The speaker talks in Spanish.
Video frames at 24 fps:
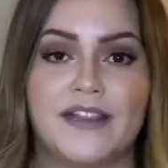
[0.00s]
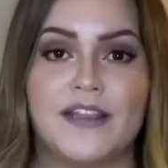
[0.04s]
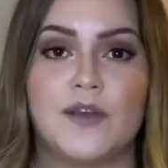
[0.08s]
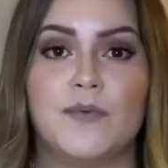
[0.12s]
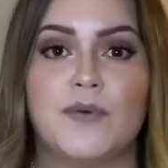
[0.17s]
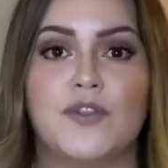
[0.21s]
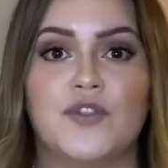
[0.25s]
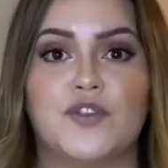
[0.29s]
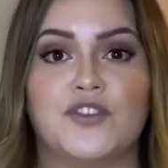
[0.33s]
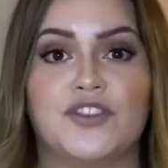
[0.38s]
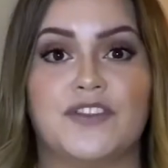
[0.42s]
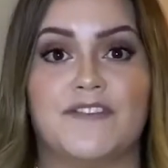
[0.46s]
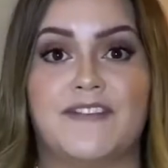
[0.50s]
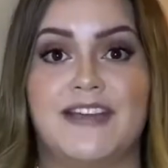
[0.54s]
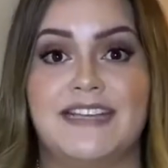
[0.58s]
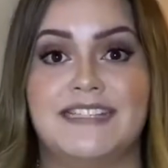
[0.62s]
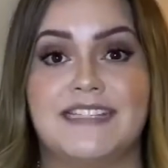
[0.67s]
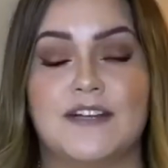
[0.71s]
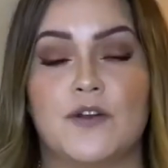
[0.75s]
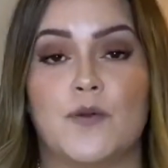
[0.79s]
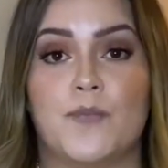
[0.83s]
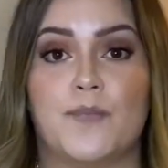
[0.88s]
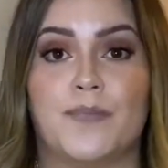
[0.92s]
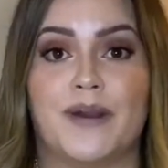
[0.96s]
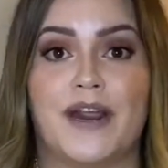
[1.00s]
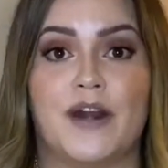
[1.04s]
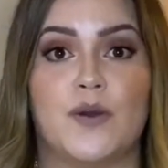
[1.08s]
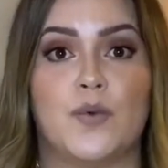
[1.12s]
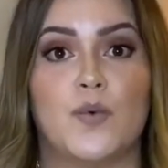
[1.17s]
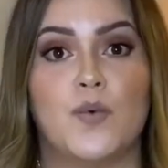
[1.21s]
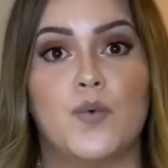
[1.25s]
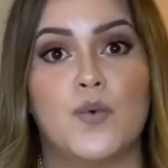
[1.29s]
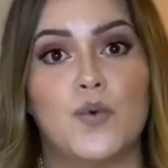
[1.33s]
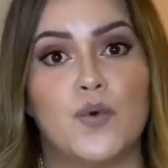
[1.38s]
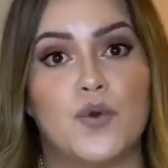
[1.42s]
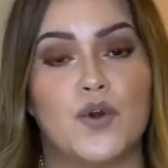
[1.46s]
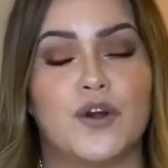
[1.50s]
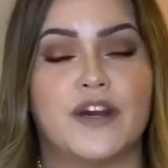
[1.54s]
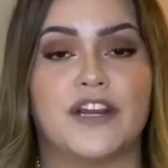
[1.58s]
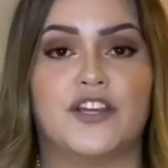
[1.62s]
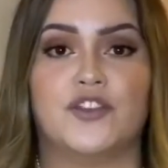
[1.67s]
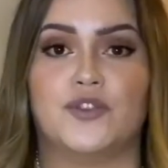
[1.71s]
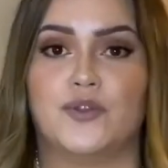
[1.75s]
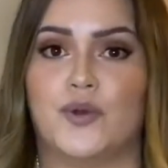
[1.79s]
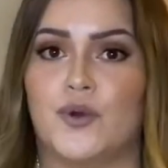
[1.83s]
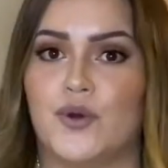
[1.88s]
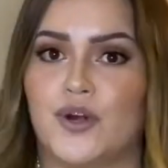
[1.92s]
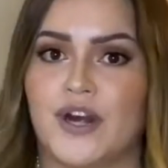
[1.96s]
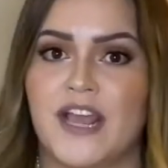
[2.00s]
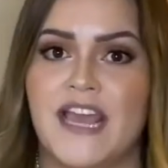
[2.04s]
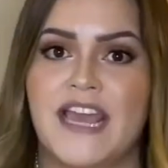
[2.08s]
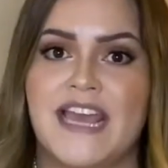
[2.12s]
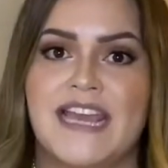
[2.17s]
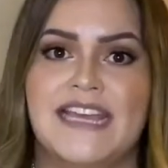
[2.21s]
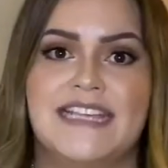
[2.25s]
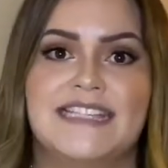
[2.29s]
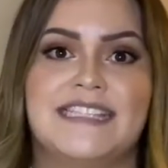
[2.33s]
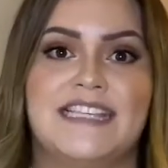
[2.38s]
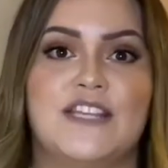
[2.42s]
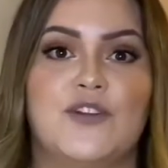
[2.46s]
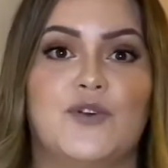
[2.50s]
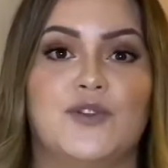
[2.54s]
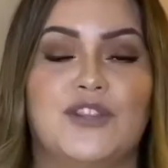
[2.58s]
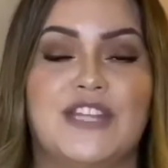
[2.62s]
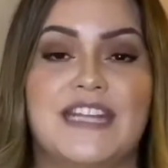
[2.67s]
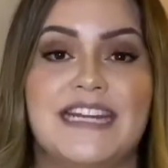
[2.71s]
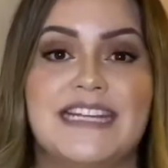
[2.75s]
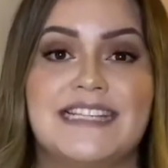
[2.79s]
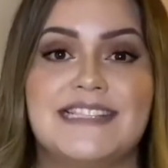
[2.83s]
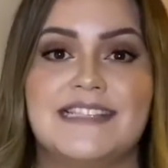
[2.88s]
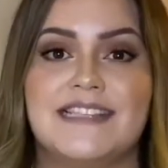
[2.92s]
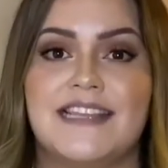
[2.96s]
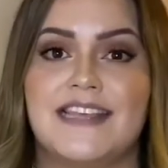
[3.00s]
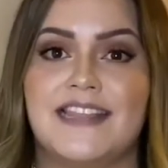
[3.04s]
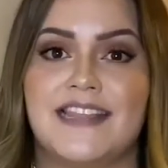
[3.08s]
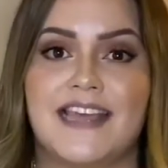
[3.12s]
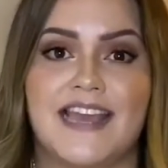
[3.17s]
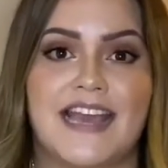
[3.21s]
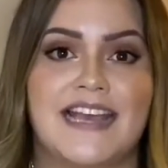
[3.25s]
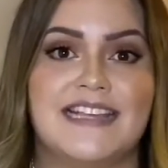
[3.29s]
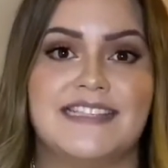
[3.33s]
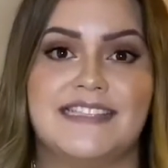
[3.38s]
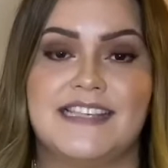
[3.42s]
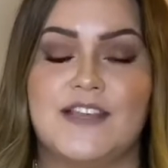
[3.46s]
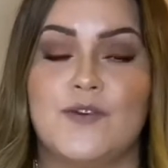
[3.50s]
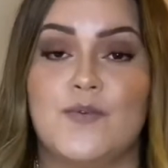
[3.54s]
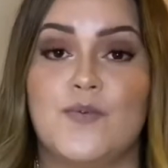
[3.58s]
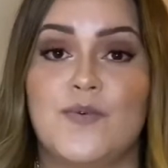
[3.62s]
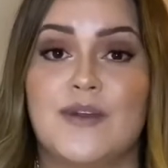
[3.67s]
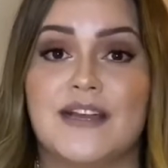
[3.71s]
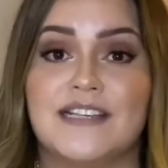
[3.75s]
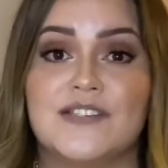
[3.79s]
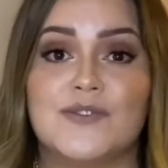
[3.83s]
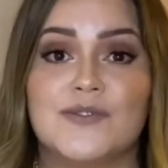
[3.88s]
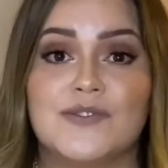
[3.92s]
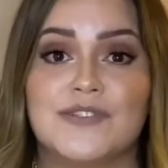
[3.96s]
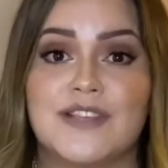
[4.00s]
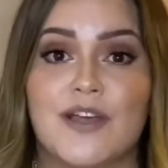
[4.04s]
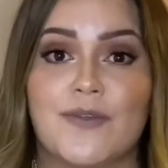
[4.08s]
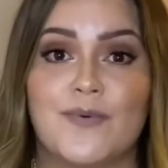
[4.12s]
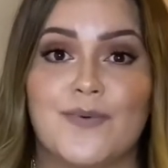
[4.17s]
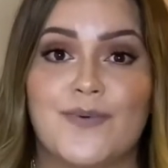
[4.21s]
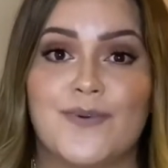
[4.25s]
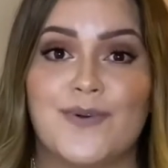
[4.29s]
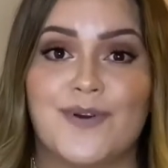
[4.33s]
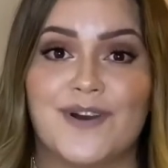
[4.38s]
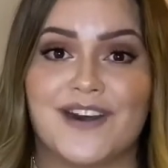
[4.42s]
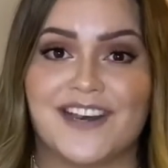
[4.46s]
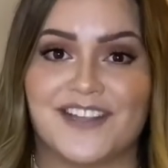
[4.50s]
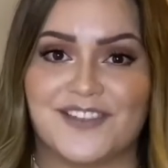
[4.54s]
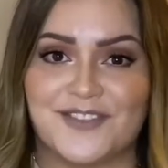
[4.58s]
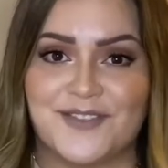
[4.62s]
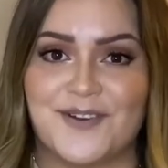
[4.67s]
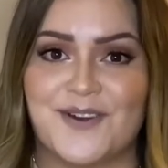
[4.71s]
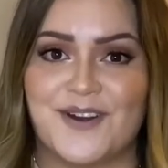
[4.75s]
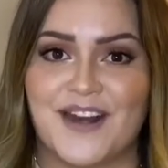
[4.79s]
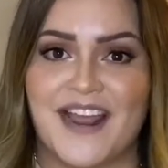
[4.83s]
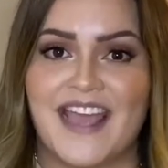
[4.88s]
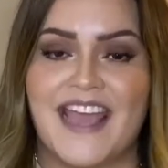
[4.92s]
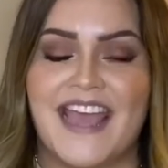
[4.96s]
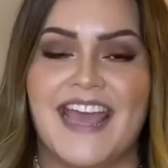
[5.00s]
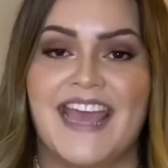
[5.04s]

cuando te vayas a comprar un corrector, si no tienes ni idea, si nunca has usado un corrector,